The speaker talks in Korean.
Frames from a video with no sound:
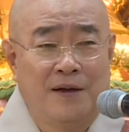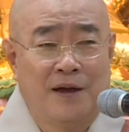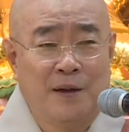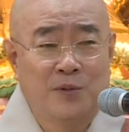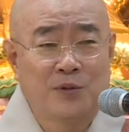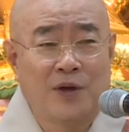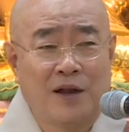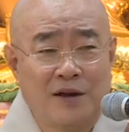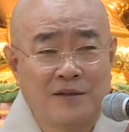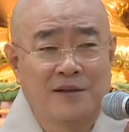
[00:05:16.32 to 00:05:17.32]
아무것도
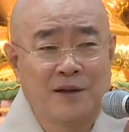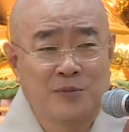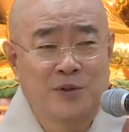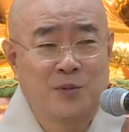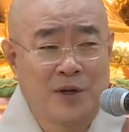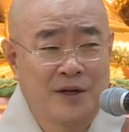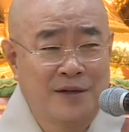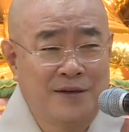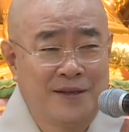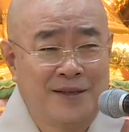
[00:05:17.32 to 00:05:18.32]
안 하는 사람들을 뭐라
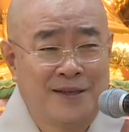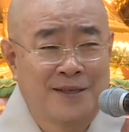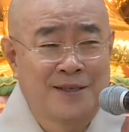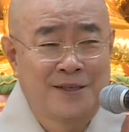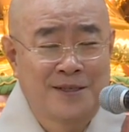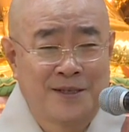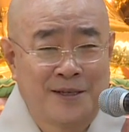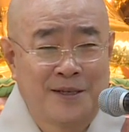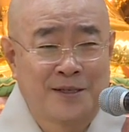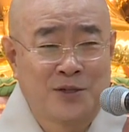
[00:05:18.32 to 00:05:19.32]
그래요?
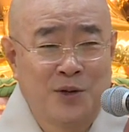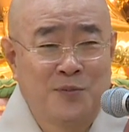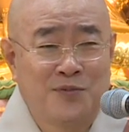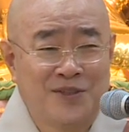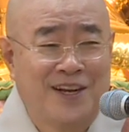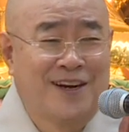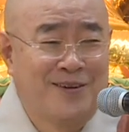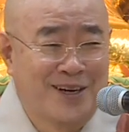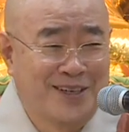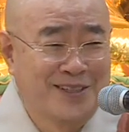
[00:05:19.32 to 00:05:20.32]
예, 성문이라고
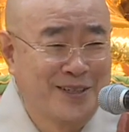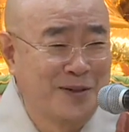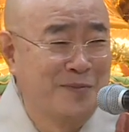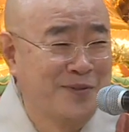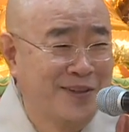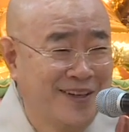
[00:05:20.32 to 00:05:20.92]
하는 거예요. 성문.